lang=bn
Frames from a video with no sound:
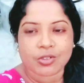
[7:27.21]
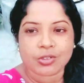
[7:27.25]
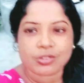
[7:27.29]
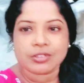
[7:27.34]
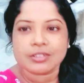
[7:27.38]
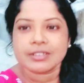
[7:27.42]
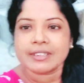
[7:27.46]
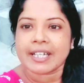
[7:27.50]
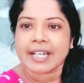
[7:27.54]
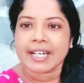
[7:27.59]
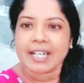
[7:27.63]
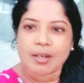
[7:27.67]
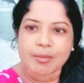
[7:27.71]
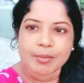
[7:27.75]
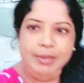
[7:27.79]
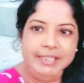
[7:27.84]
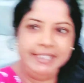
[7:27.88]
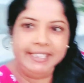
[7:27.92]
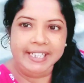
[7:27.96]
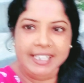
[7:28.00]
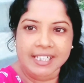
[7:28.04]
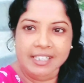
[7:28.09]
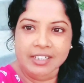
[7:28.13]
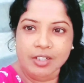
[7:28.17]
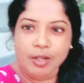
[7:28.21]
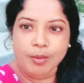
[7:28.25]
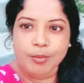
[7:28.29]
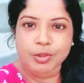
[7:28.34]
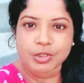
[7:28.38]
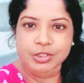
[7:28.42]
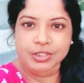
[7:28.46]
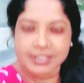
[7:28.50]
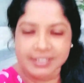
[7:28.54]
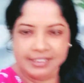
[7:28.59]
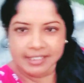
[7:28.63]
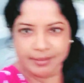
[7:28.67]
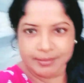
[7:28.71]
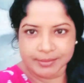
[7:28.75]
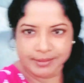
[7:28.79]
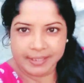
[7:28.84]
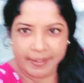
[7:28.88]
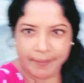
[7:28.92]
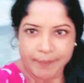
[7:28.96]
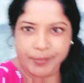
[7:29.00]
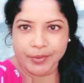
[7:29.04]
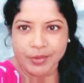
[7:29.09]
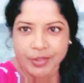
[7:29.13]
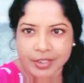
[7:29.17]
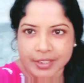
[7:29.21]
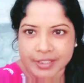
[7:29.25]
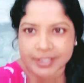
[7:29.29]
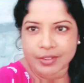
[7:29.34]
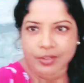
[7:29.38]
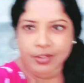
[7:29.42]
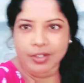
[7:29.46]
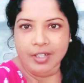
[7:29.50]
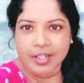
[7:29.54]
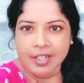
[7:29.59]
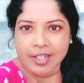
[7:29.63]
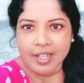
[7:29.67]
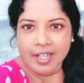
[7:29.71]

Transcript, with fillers: নতুন তারা আমার চ্যানেলটা অবশ্যই সাবস্ক্রাইব করে দিও